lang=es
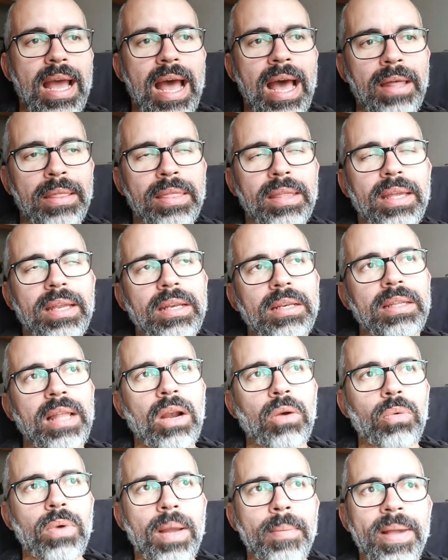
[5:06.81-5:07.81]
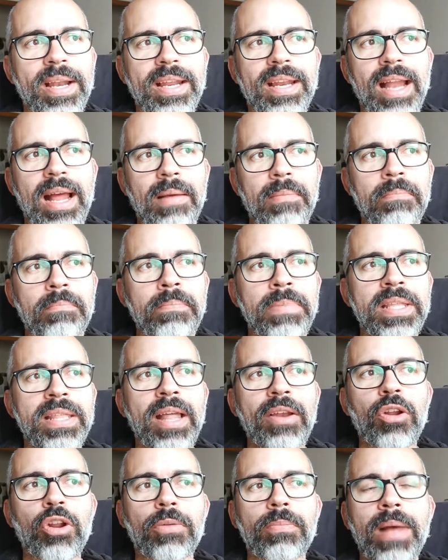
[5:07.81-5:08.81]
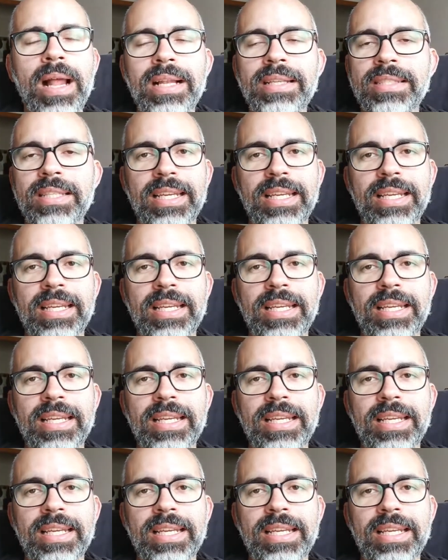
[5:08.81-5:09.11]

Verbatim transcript: hacer de alguna manera vida normal